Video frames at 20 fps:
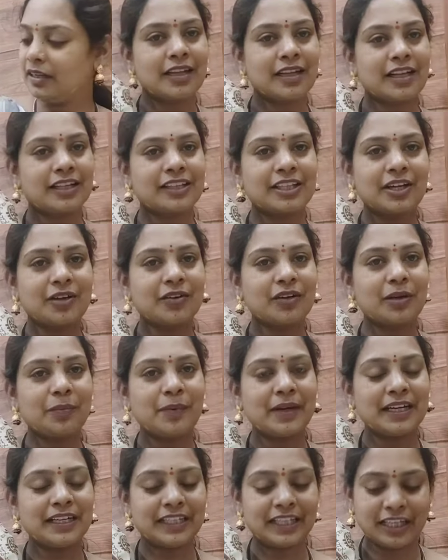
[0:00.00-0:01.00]
ఇదంతా కూడా
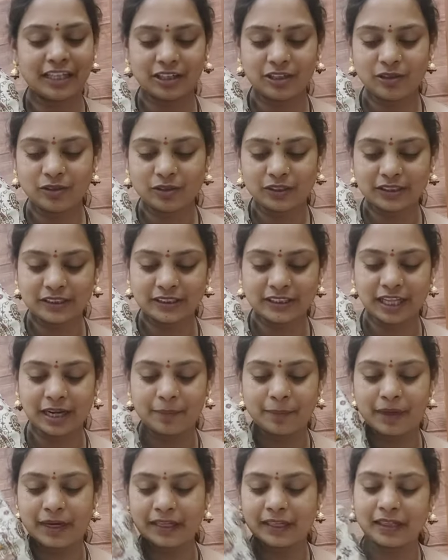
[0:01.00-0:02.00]
ప్రింటెడ్ లో వచ్చింది
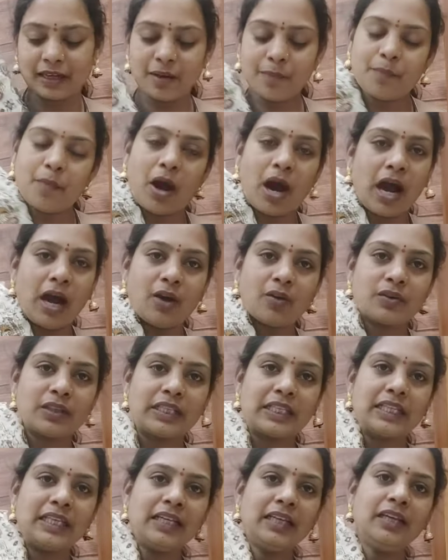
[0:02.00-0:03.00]
అనమాట
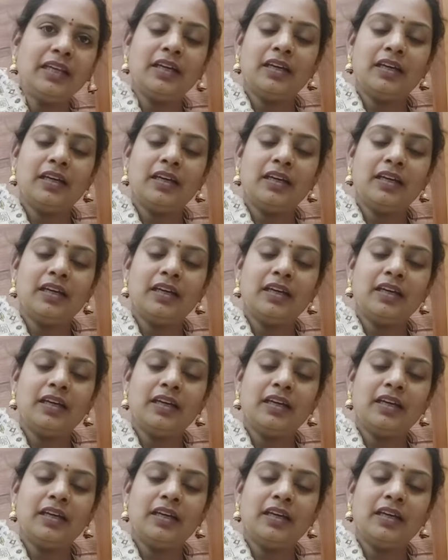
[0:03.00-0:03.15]
బాగుంది